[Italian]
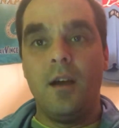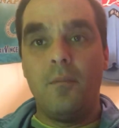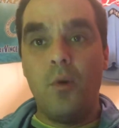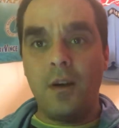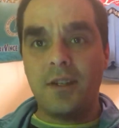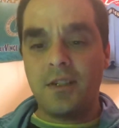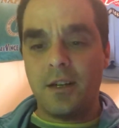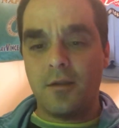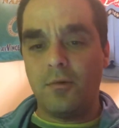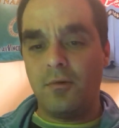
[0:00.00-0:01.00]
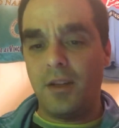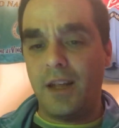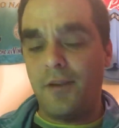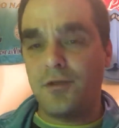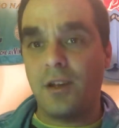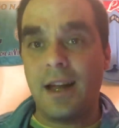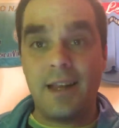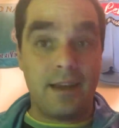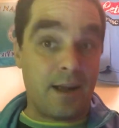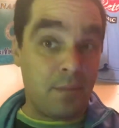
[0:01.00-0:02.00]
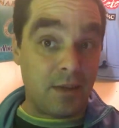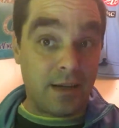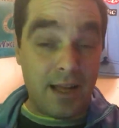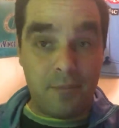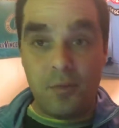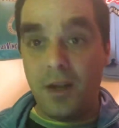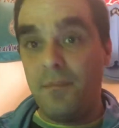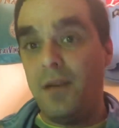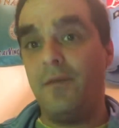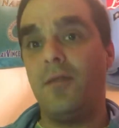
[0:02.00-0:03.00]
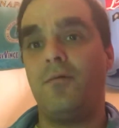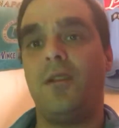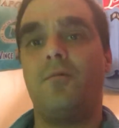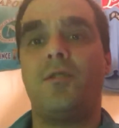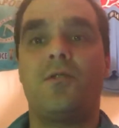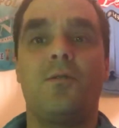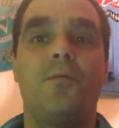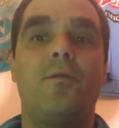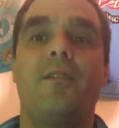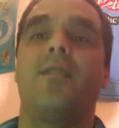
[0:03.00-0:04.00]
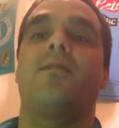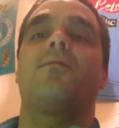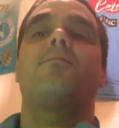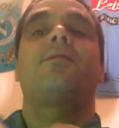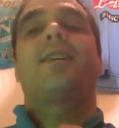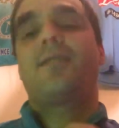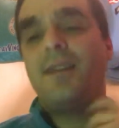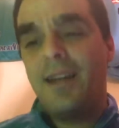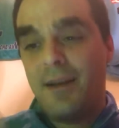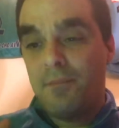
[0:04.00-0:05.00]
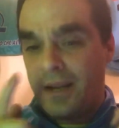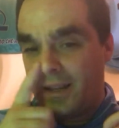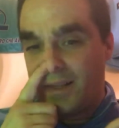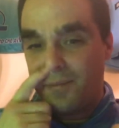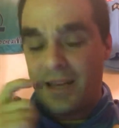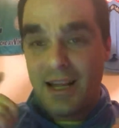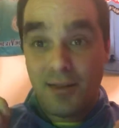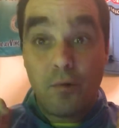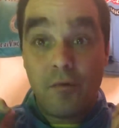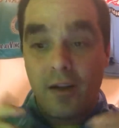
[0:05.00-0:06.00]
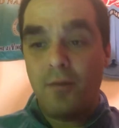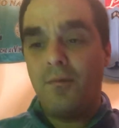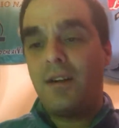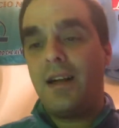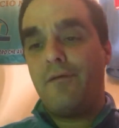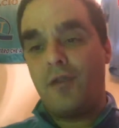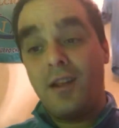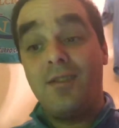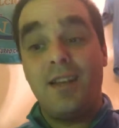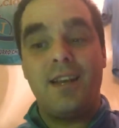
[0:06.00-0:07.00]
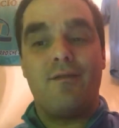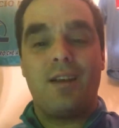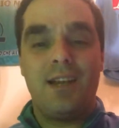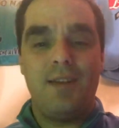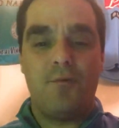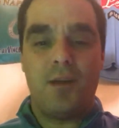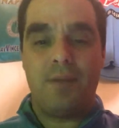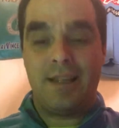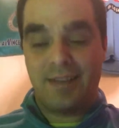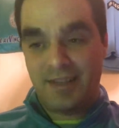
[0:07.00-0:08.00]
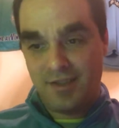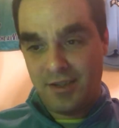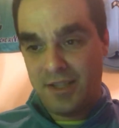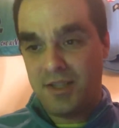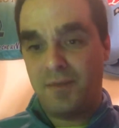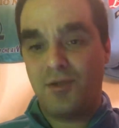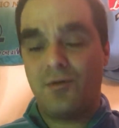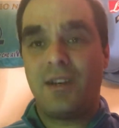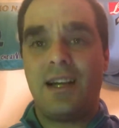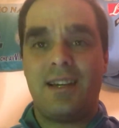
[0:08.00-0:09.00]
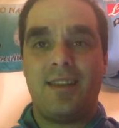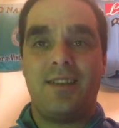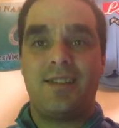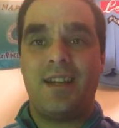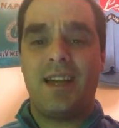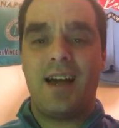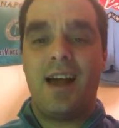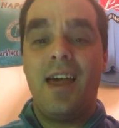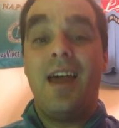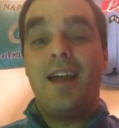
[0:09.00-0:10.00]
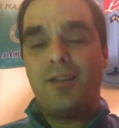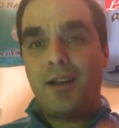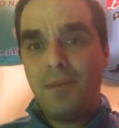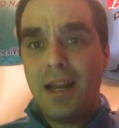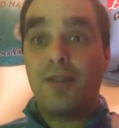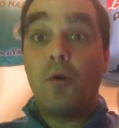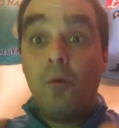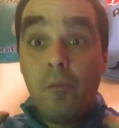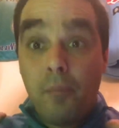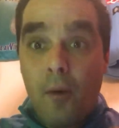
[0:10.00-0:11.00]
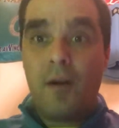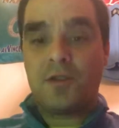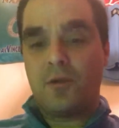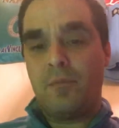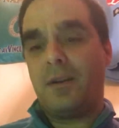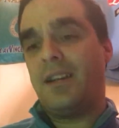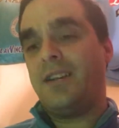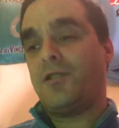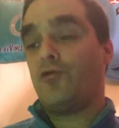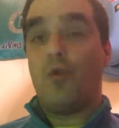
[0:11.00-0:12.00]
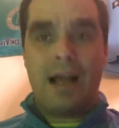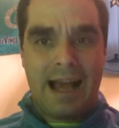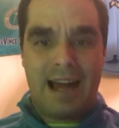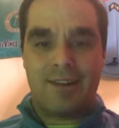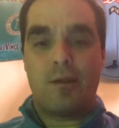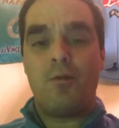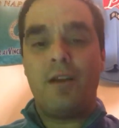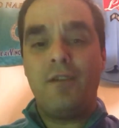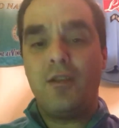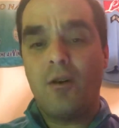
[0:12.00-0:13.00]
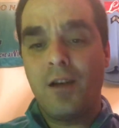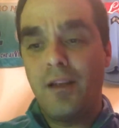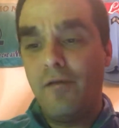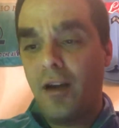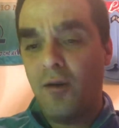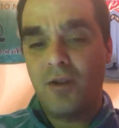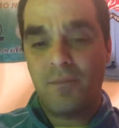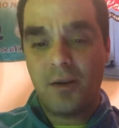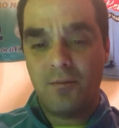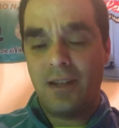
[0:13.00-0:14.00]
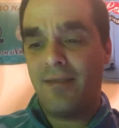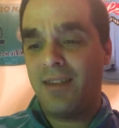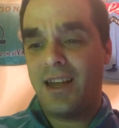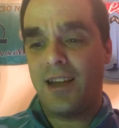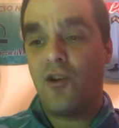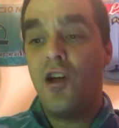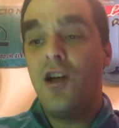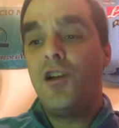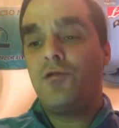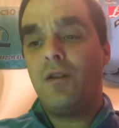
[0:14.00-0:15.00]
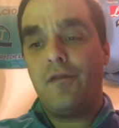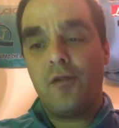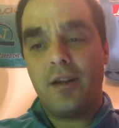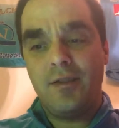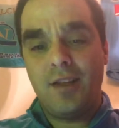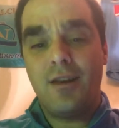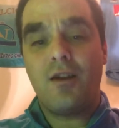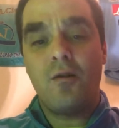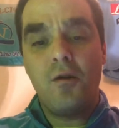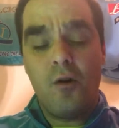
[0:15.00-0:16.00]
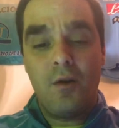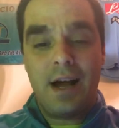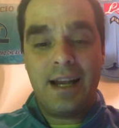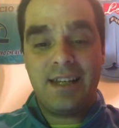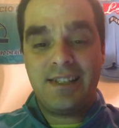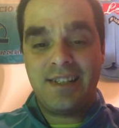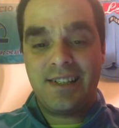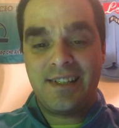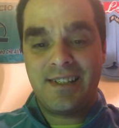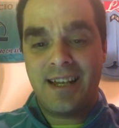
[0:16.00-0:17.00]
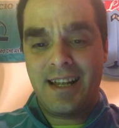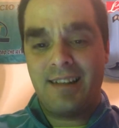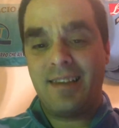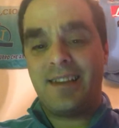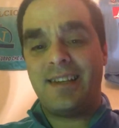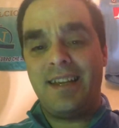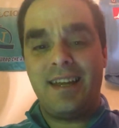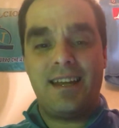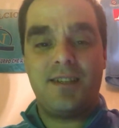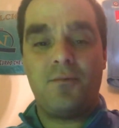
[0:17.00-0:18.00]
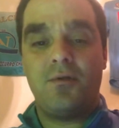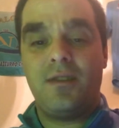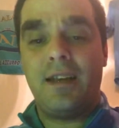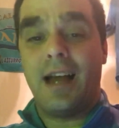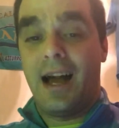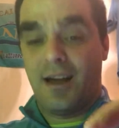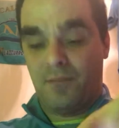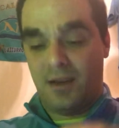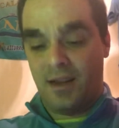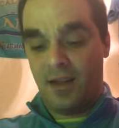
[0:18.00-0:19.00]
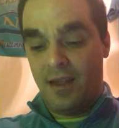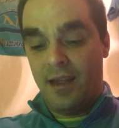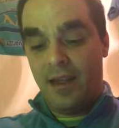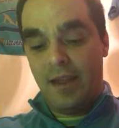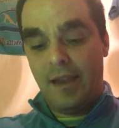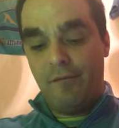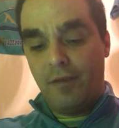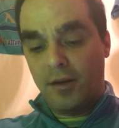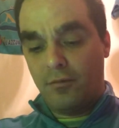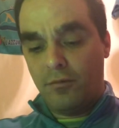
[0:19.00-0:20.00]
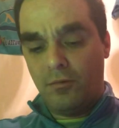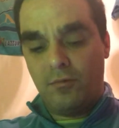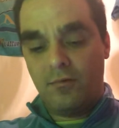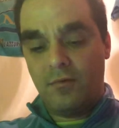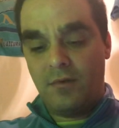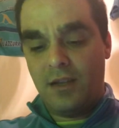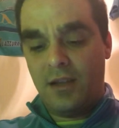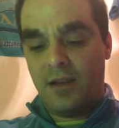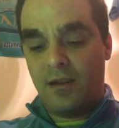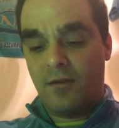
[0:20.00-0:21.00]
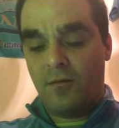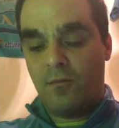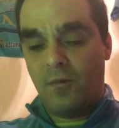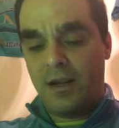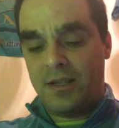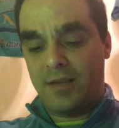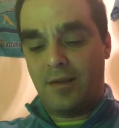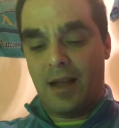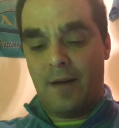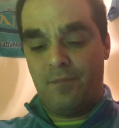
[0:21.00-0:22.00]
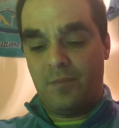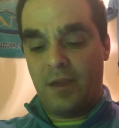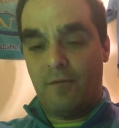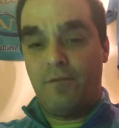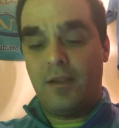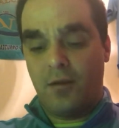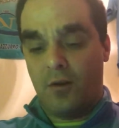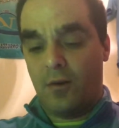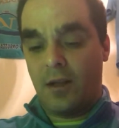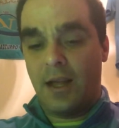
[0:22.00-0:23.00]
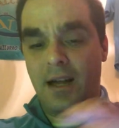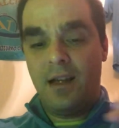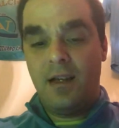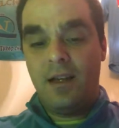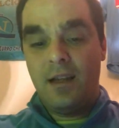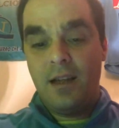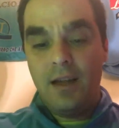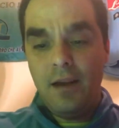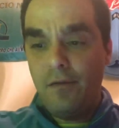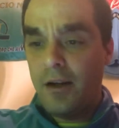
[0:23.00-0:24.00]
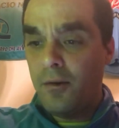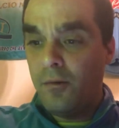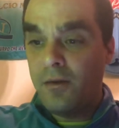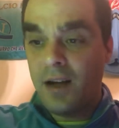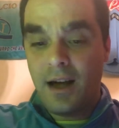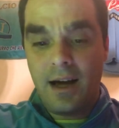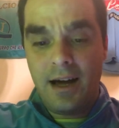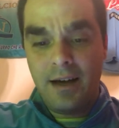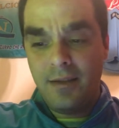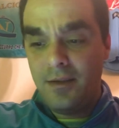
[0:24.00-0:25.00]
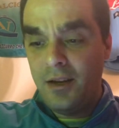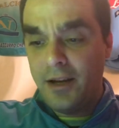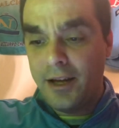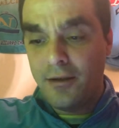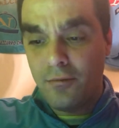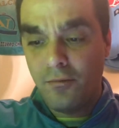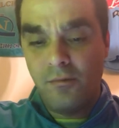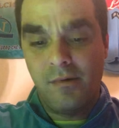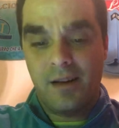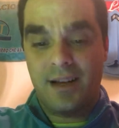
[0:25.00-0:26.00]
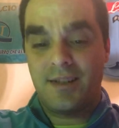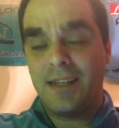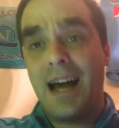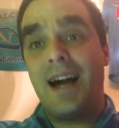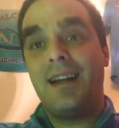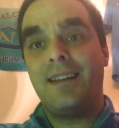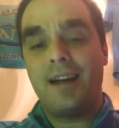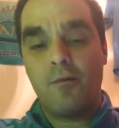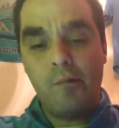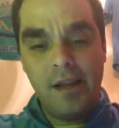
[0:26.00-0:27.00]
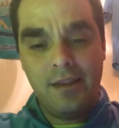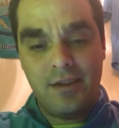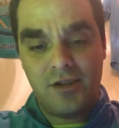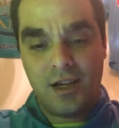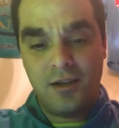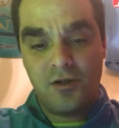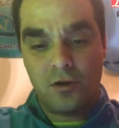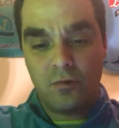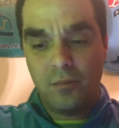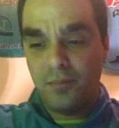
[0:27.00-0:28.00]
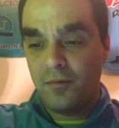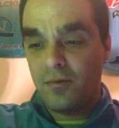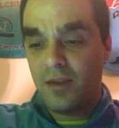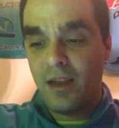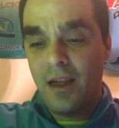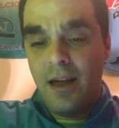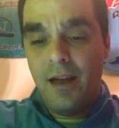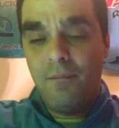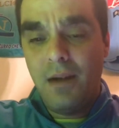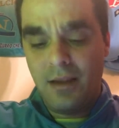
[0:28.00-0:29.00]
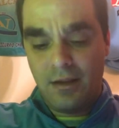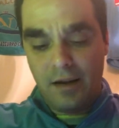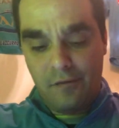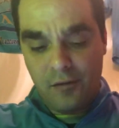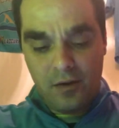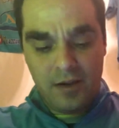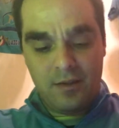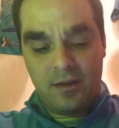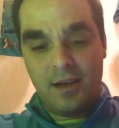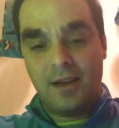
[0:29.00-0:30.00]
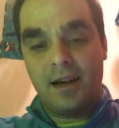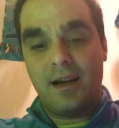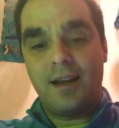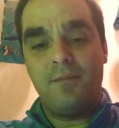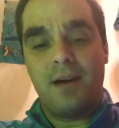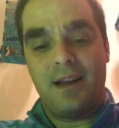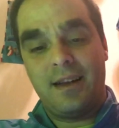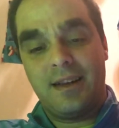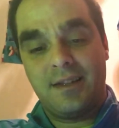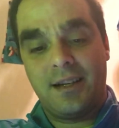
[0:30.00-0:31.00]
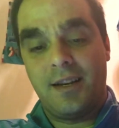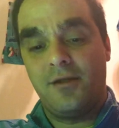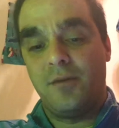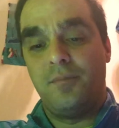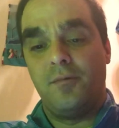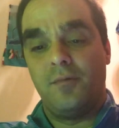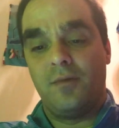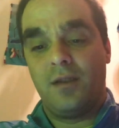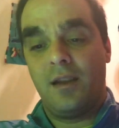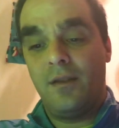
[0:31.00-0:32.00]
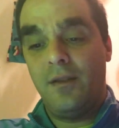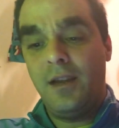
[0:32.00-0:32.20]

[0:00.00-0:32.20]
Buonasera a tutti dal vostro grande Capitan Napoli e benvenuti in questo nuovo video. Scusate, è appena terminato Verona-Fiorentina valevole per la tredicesima giornata di Serie A, terminato un po' a sorpresa sulla carta con la vittoria del Verona per 1-0 sulla Fiorentina col gol al 66esimo di Di Carmine. In virtù di questa vittoria il Verona addirittura sale da 15 a 18 punti, mentre la Fiorentina rimane a 16 punti.